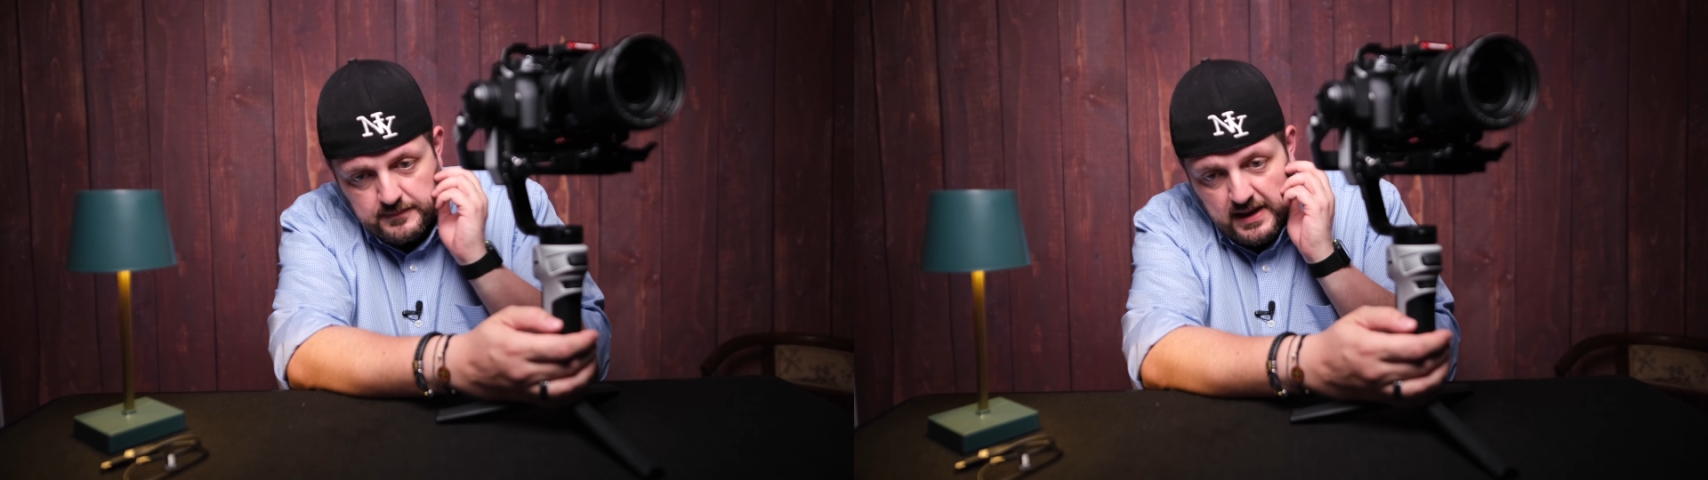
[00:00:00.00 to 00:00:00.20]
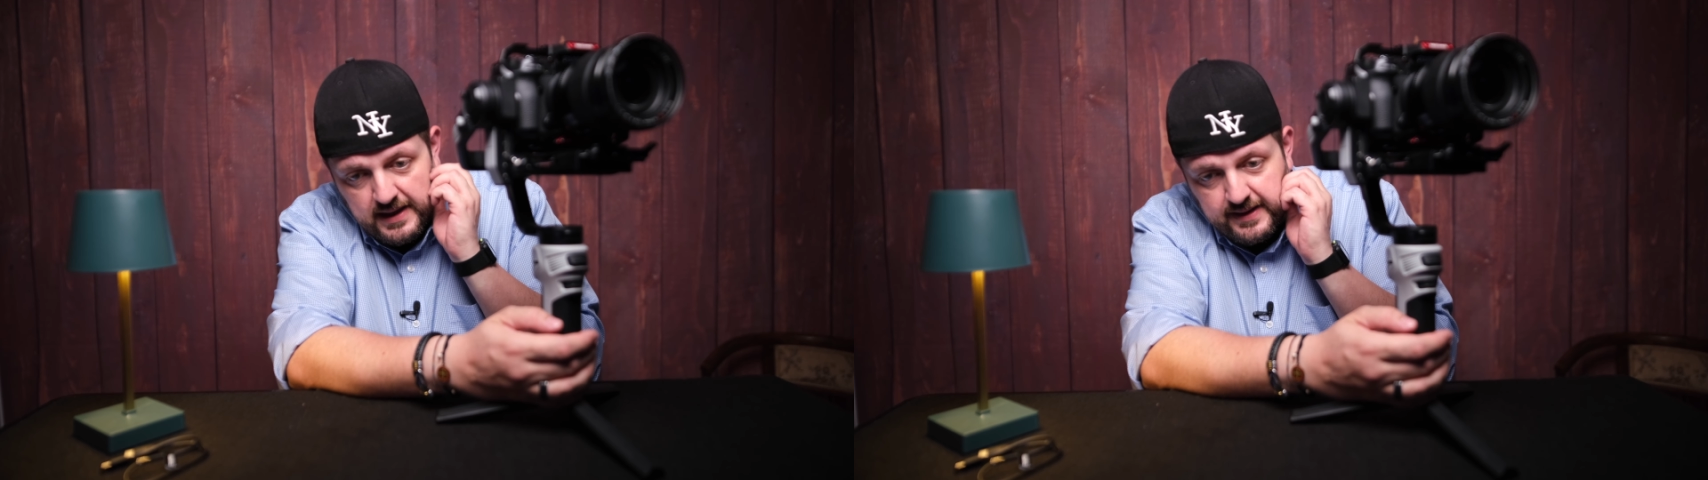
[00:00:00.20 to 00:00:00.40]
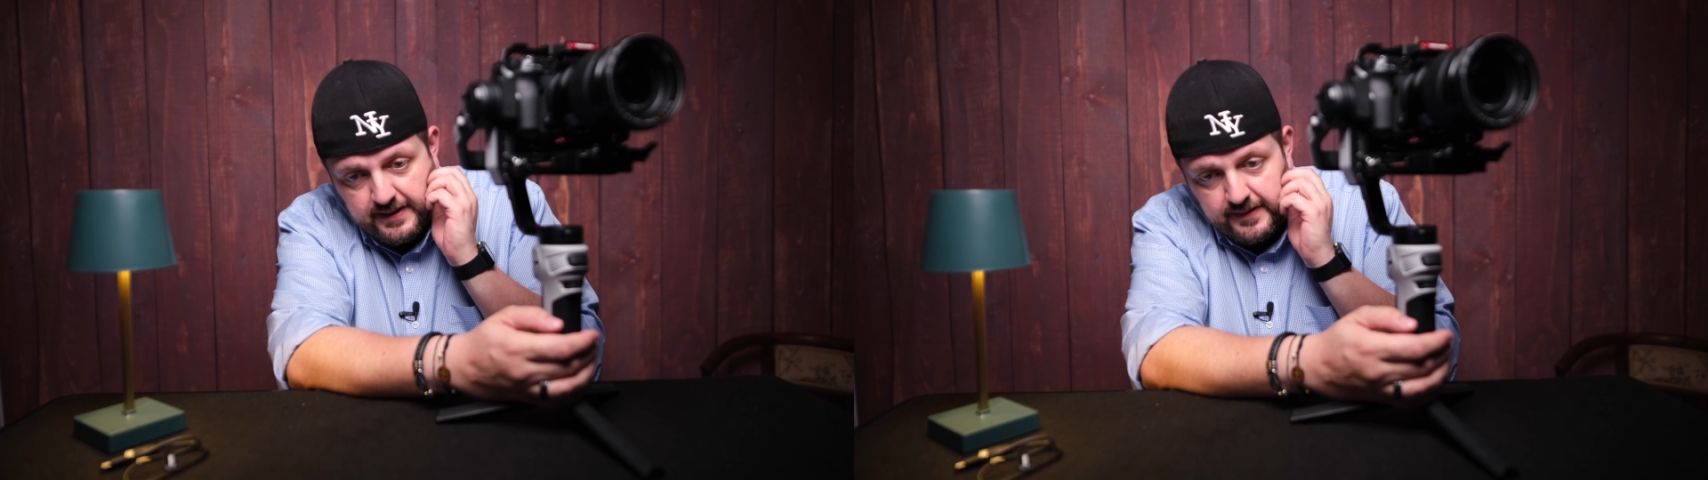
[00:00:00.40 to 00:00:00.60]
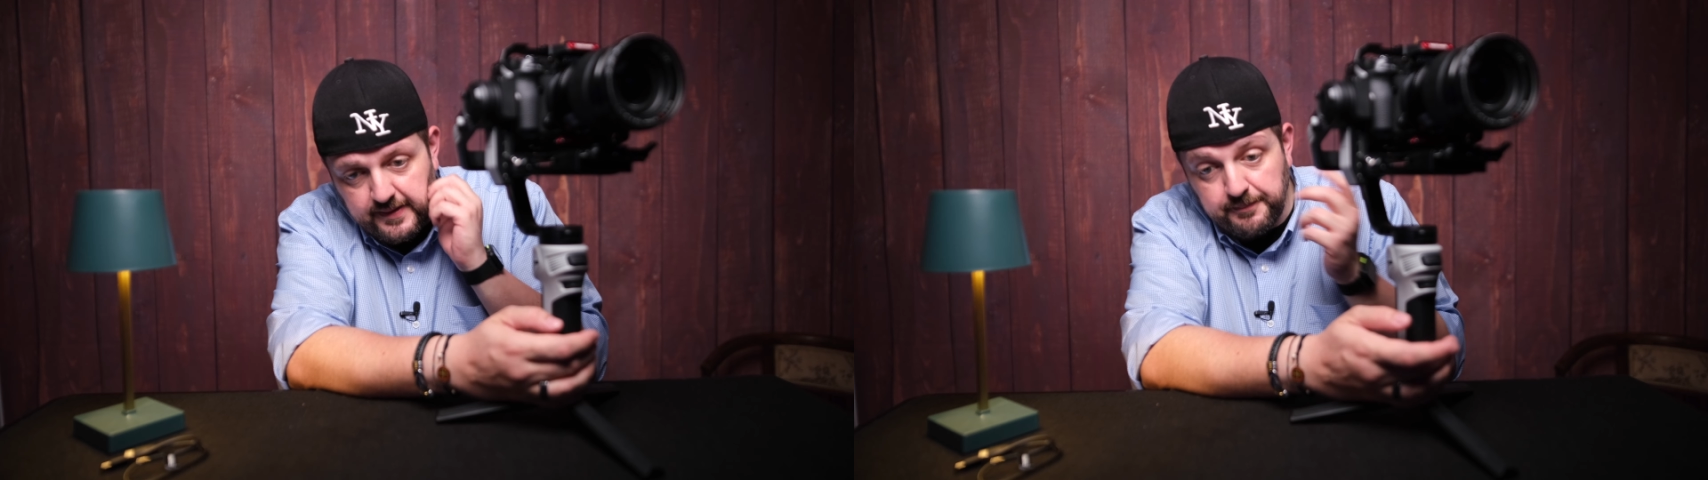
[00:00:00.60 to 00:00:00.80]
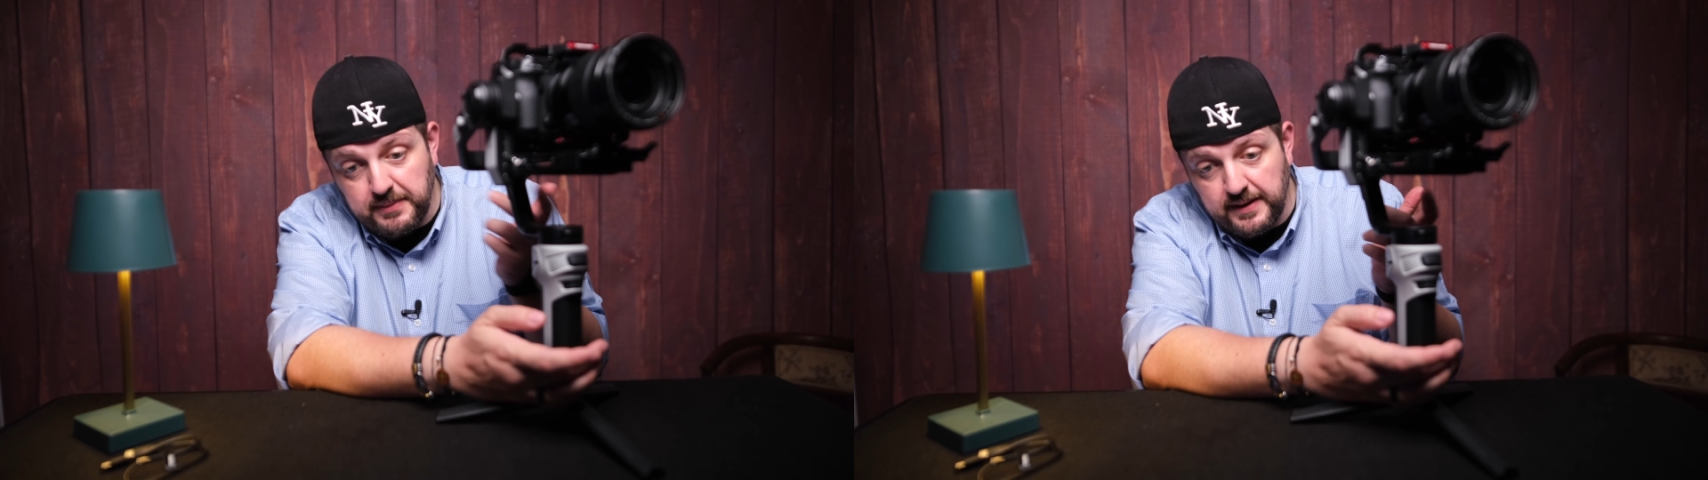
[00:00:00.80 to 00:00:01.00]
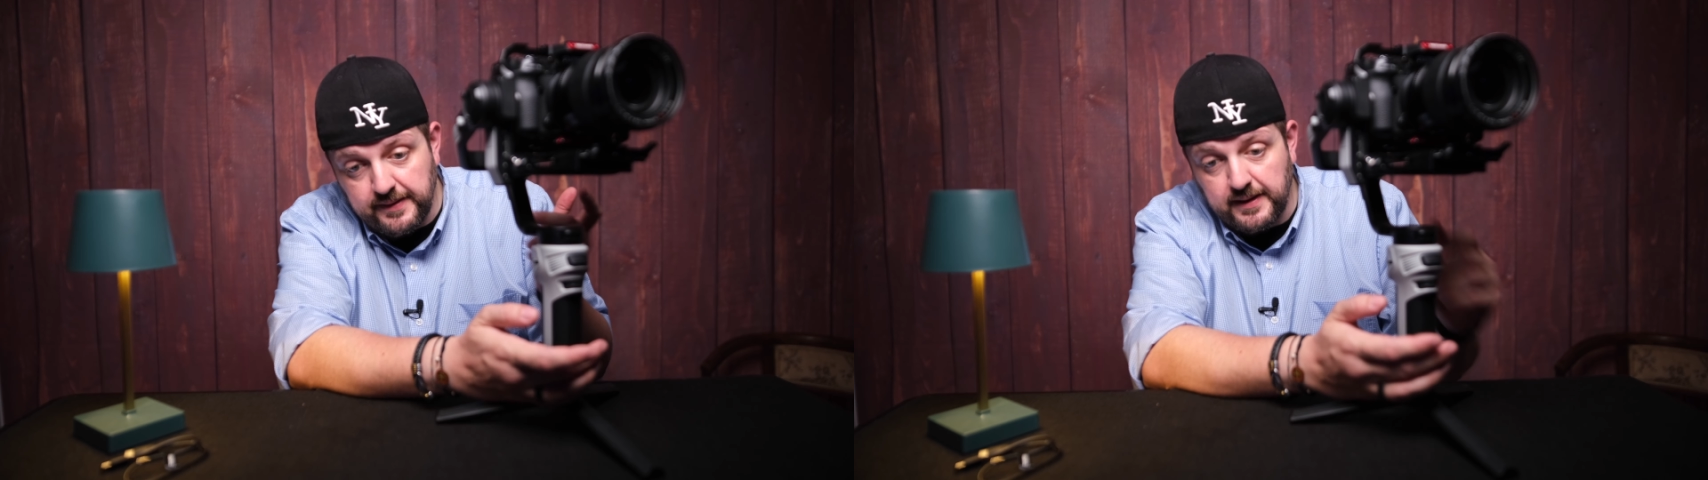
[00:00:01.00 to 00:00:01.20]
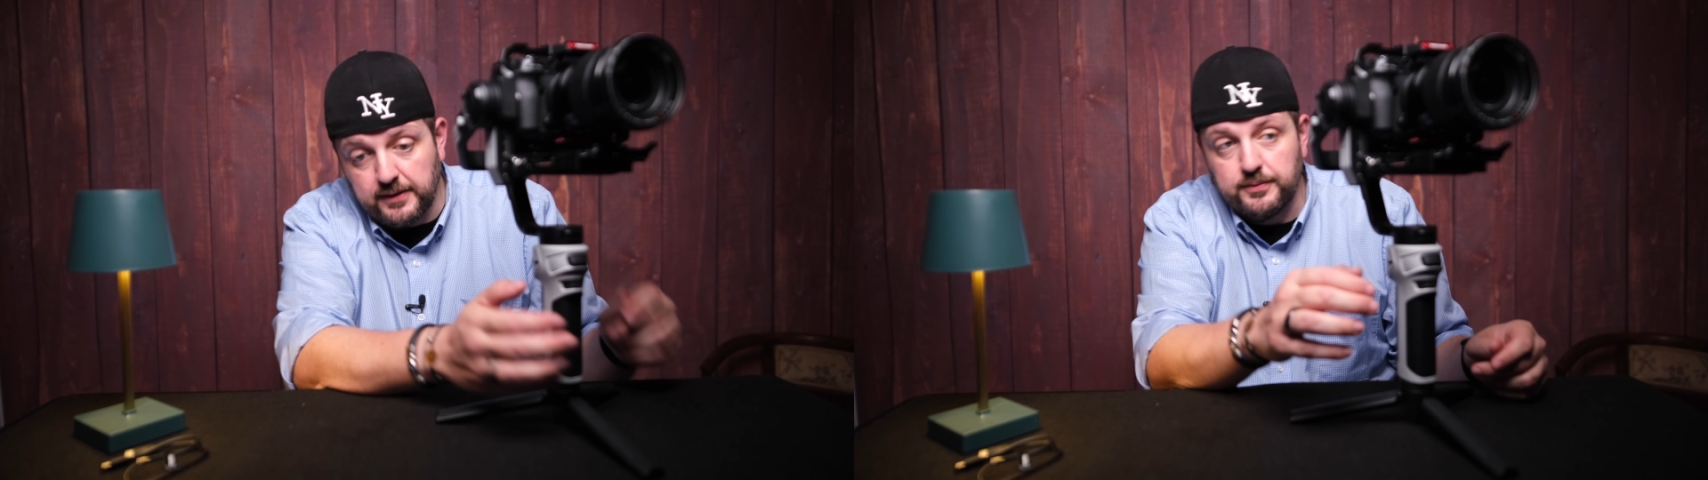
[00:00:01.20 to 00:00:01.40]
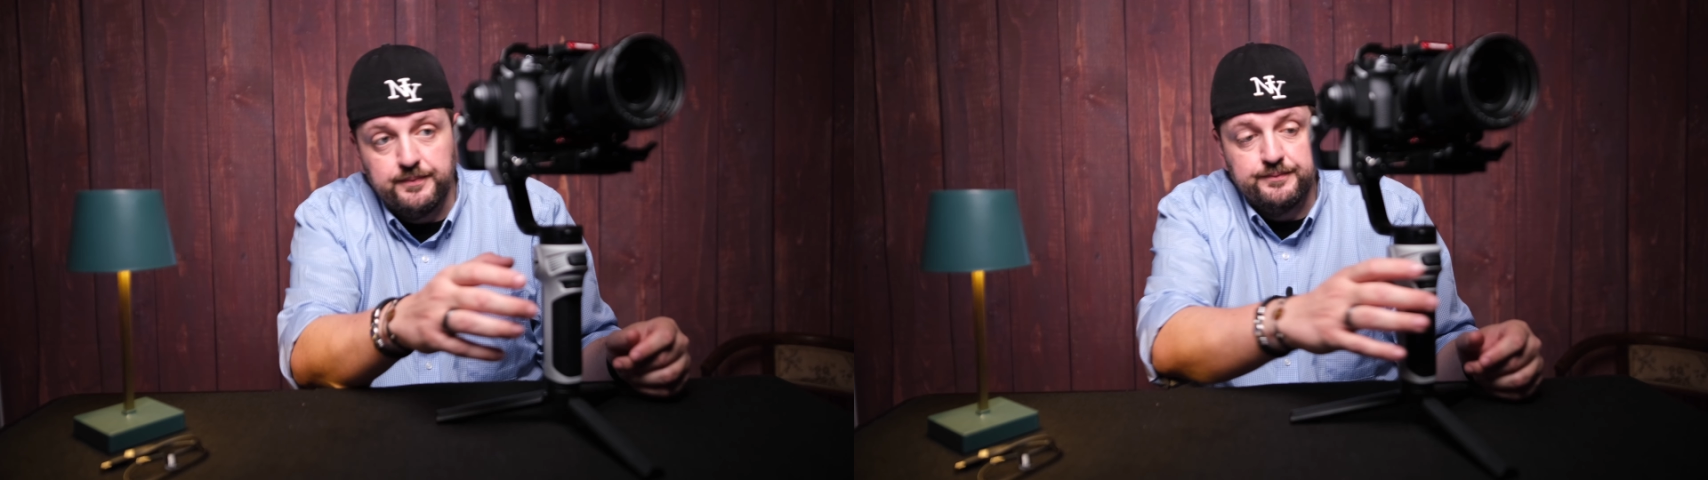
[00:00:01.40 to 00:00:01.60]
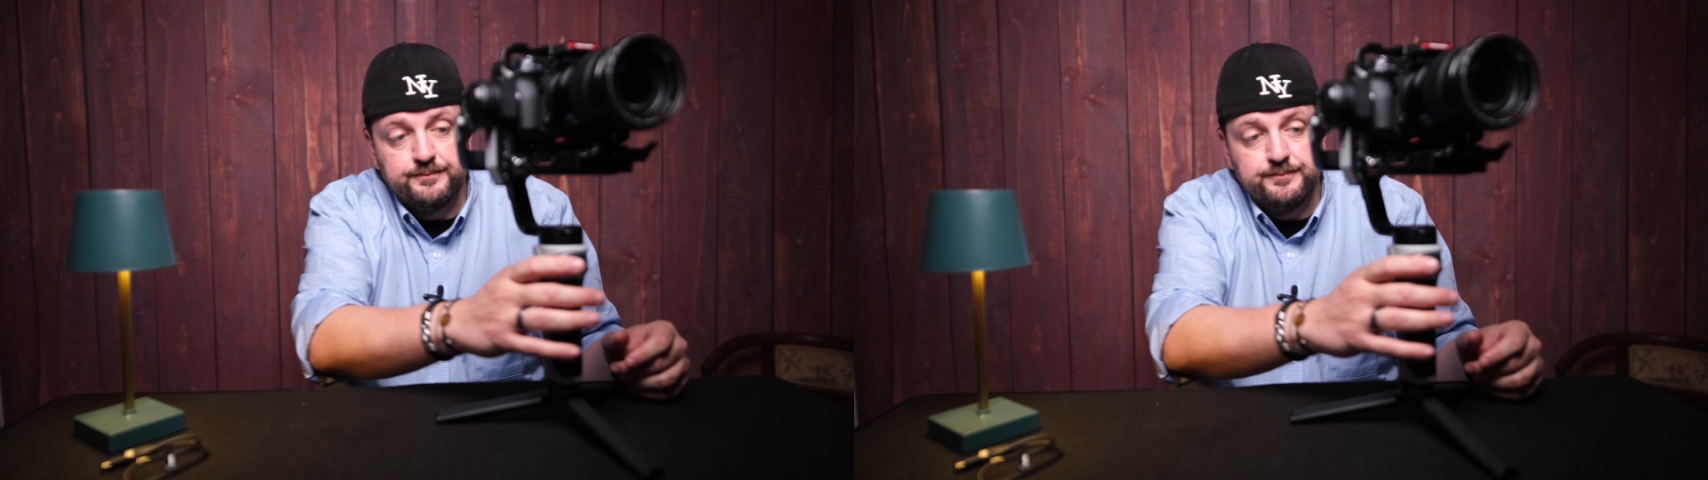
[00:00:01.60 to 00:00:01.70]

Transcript: ed è stabilizzato